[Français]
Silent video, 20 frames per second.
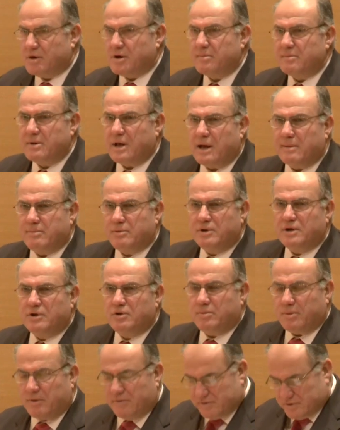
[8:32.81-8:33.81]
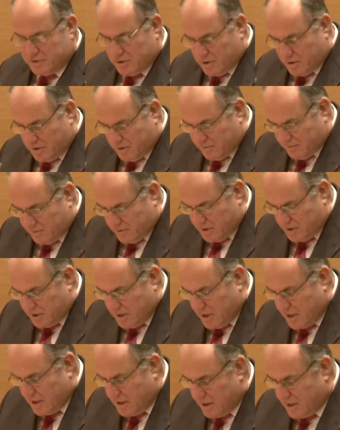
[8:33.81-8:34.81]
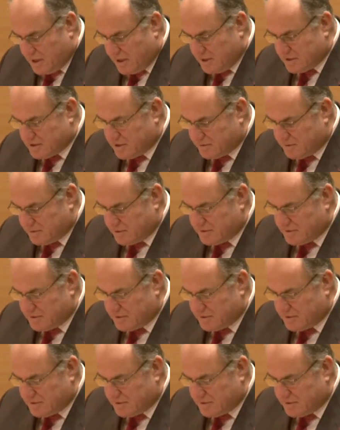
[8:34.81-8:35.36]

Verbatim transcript: comme l'a rappelé le professeur Corvol, l'Agence